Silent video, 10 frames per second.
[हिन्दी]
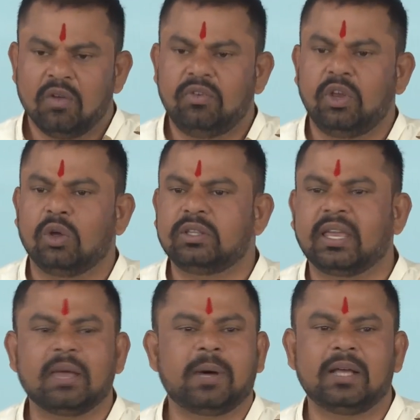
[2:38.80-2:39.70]
विरोध
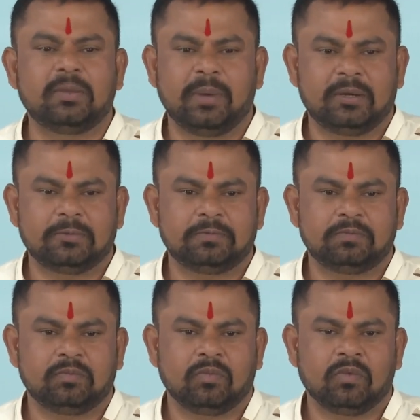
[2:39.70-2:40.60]
के बाद में
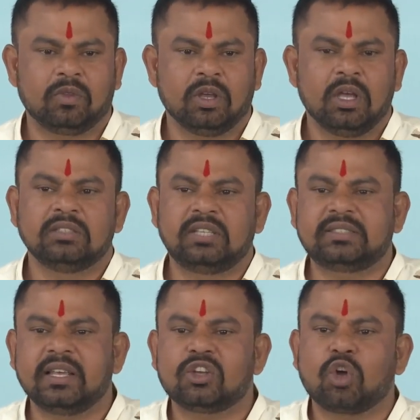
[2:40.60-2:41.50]

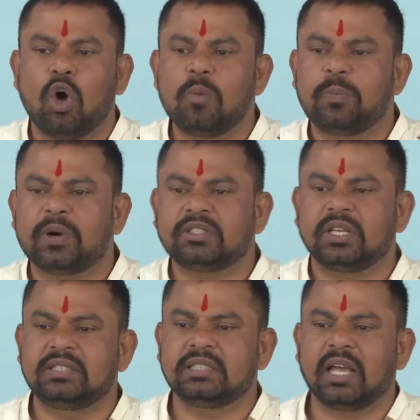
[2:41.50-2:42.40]
जैसे
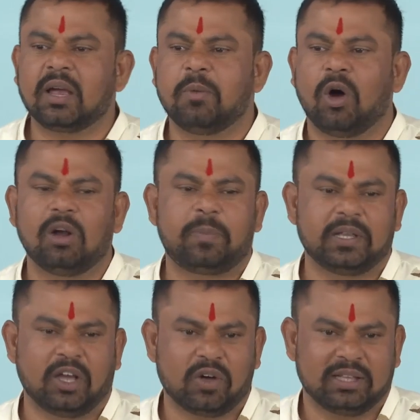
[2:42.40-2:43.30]
कंपटीशन जैसा एक माहौल
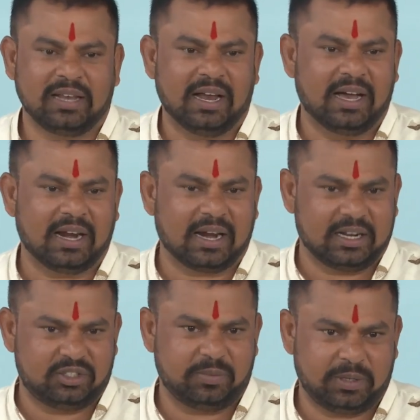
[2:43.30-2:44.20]
पैदा हो गया तेलंगाना
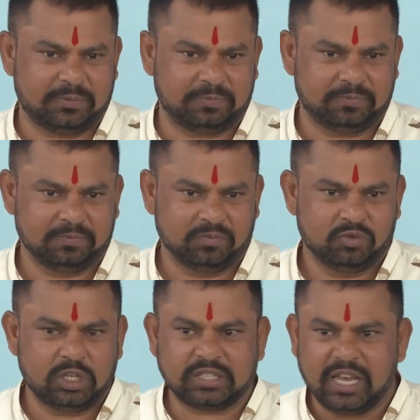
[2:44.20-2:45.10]
राज्य में
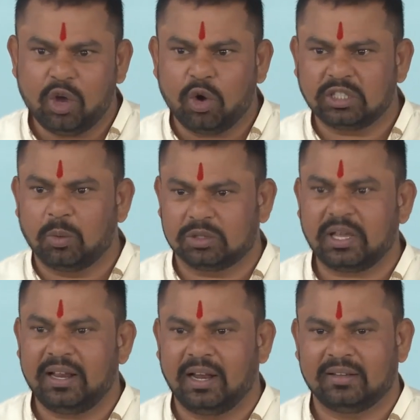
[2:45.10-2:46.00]
जैसे ईगोइज्म
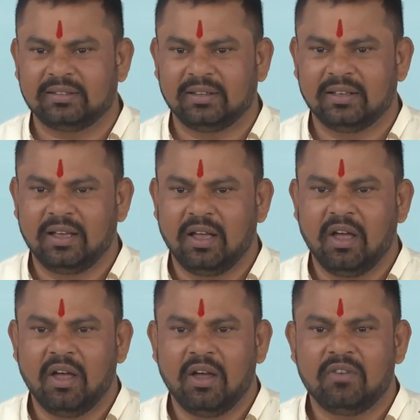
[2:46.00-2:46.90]
होता है ना
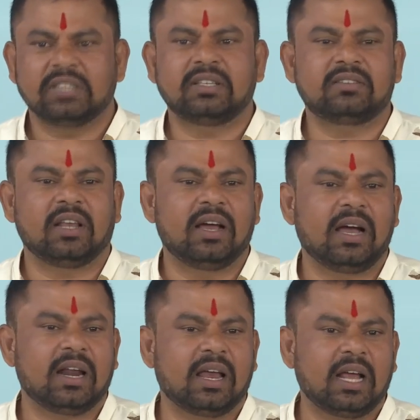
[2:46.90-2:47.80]
वैसा
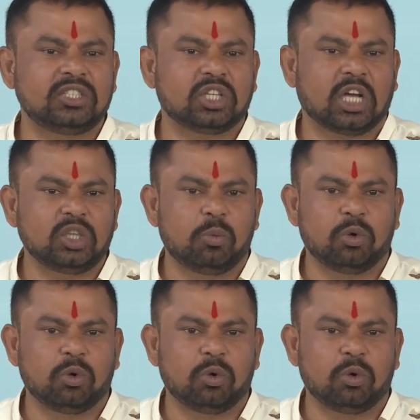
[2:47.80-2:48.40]
तेलंगाना राज्य का जो